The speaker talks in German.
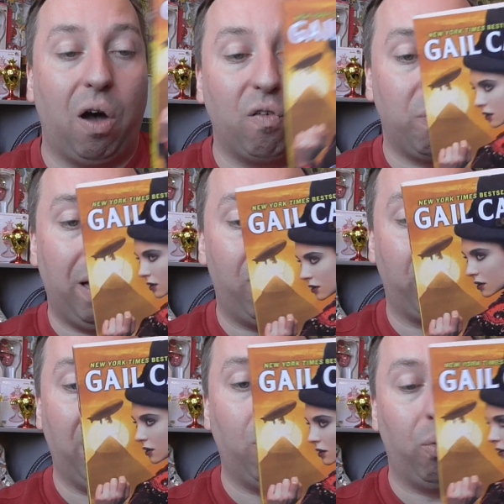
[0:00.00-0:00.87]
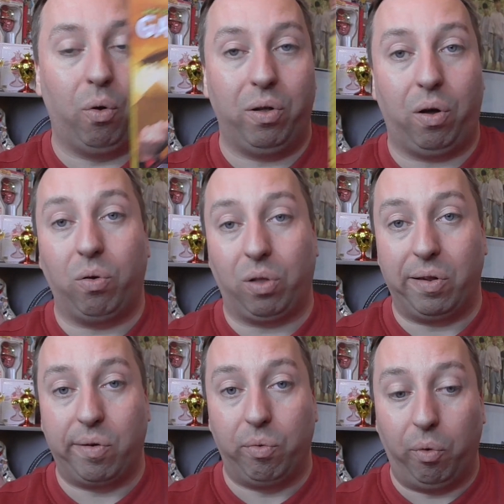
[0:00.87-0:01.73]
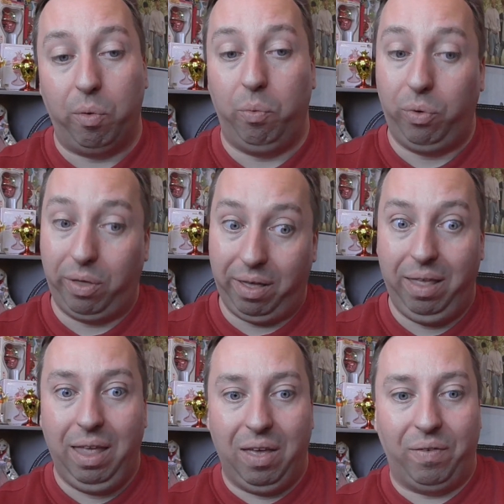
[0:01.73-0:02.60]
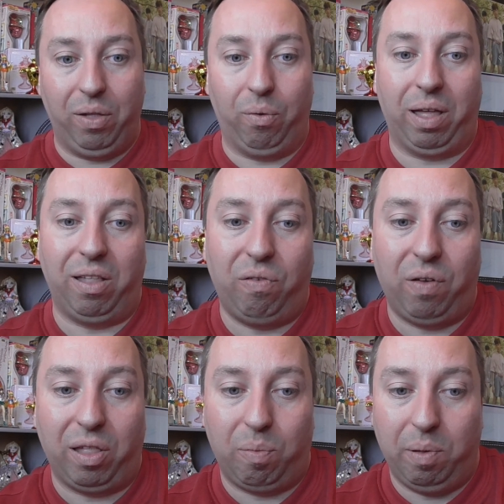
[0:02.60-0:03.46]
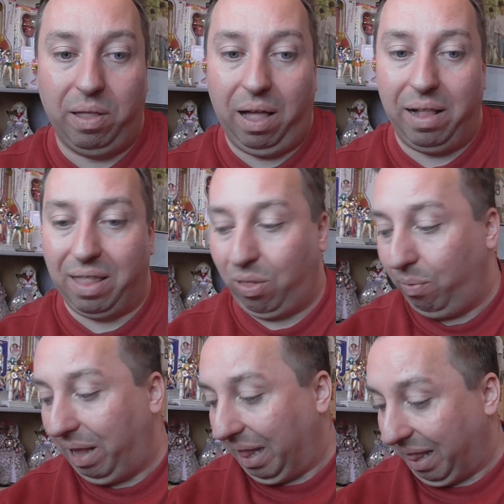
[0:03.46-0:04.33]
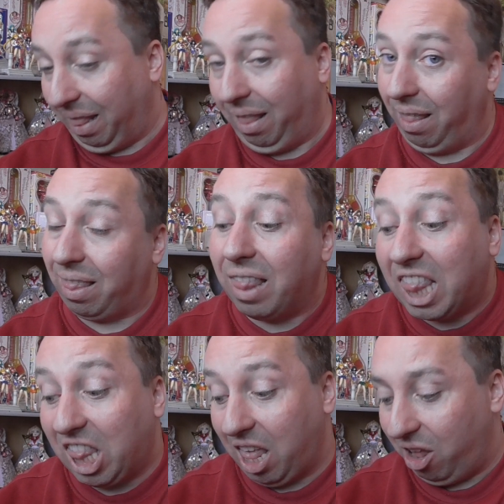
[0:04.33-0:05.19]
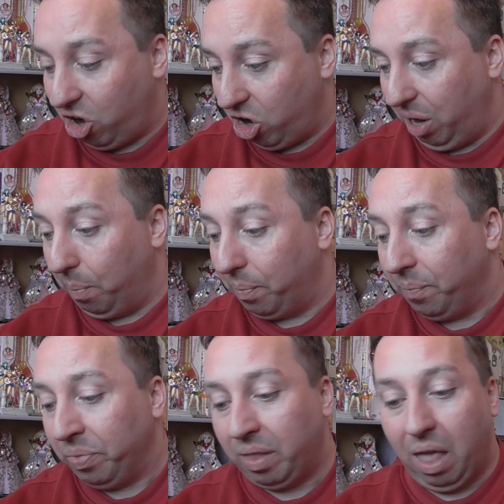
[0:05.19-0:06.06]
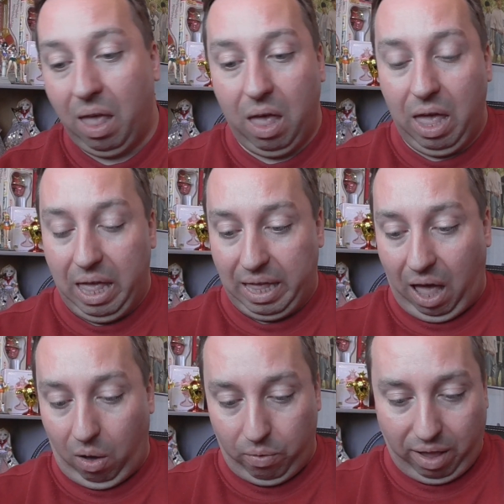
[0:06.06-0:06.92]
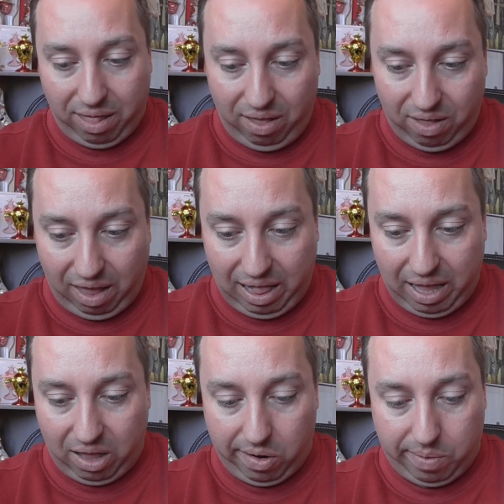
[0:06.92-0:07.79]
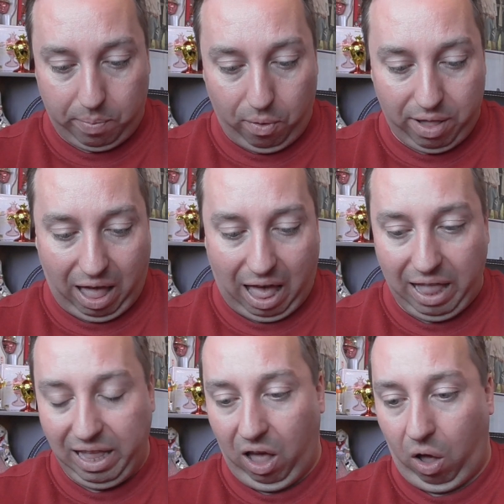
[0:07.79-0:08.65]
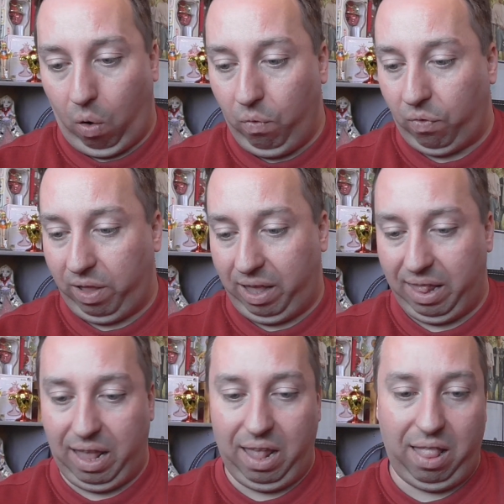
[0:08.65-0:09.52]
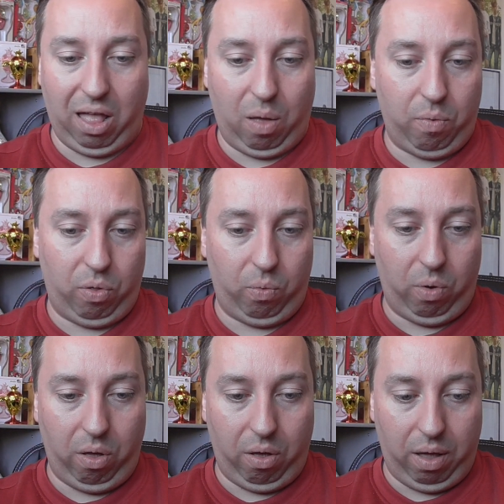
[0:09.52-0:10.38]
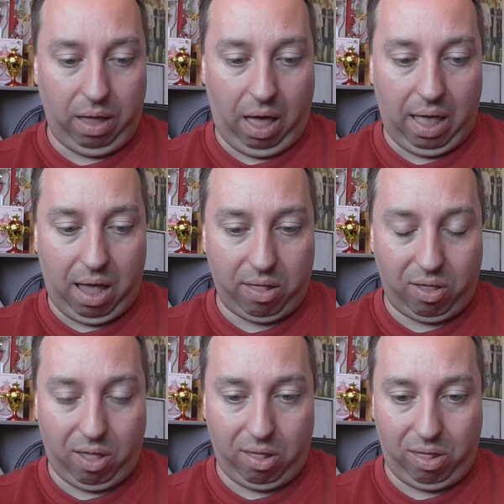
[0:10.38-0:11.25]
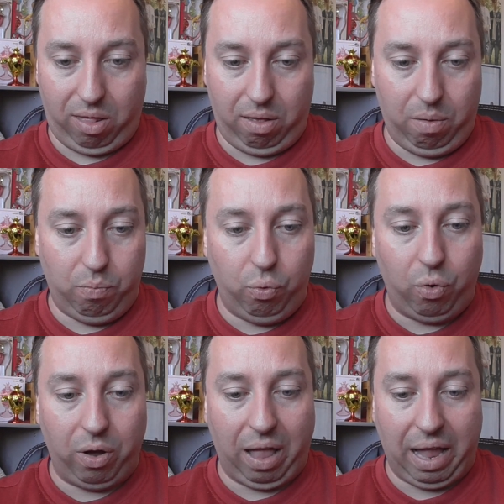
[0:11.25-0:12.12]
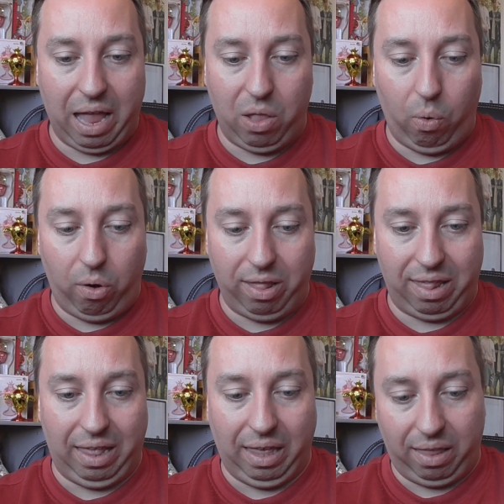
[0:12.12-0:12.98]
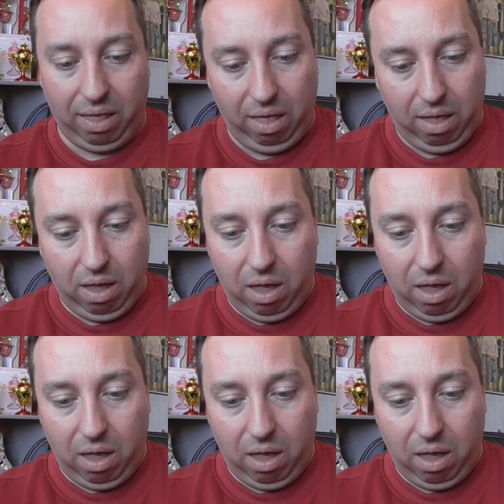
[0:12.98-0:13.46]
kaufe mir auch dann, noch, auch dann schon neue Bücher, wenn ich noch gar nicht fertig bin, die alten zu lesen. Es ist äh, schlimm. Ja, und das hier ist ein kleiner Spontankauf, weil ich gesehen habe, so, äh, ja, erstes äh, Buch in einer neuen Serie.